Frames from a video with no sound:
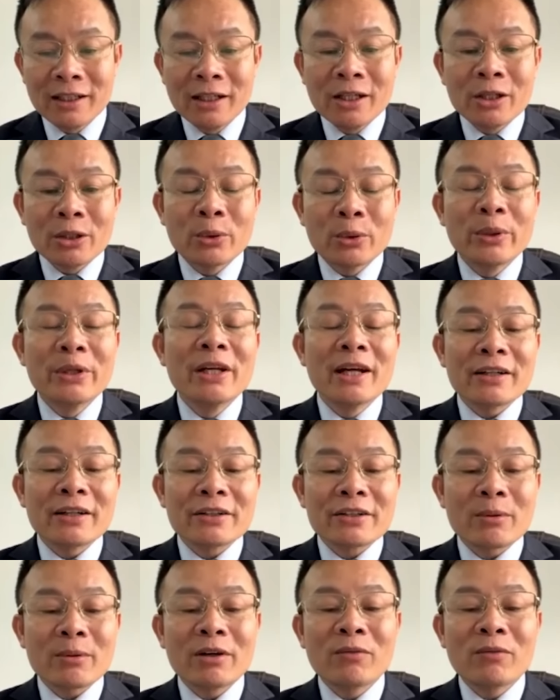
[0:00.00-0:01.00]
tuy nhiên là
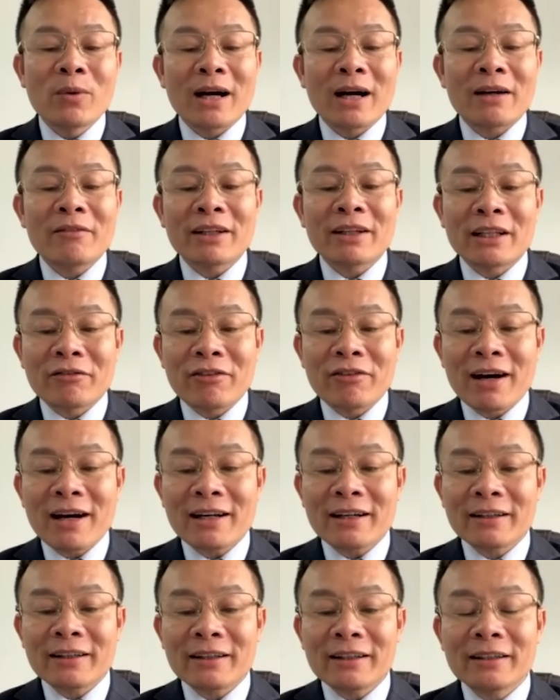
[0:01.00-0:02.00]
trong cái vụ án vạn thịnh phát
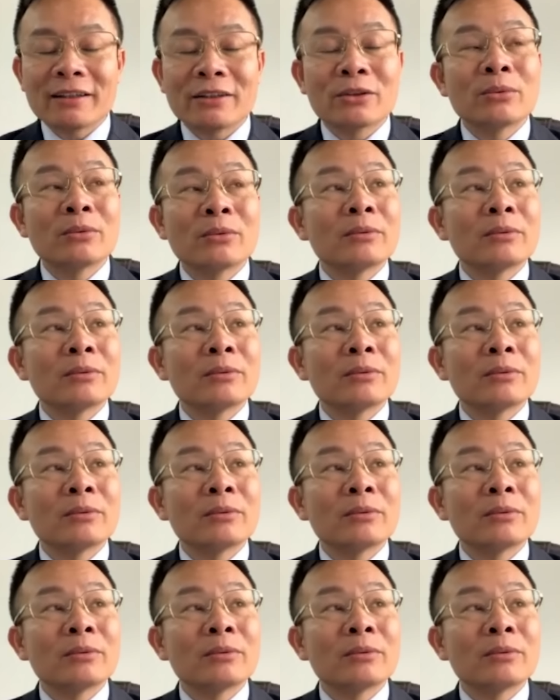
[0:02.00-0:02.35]
này thì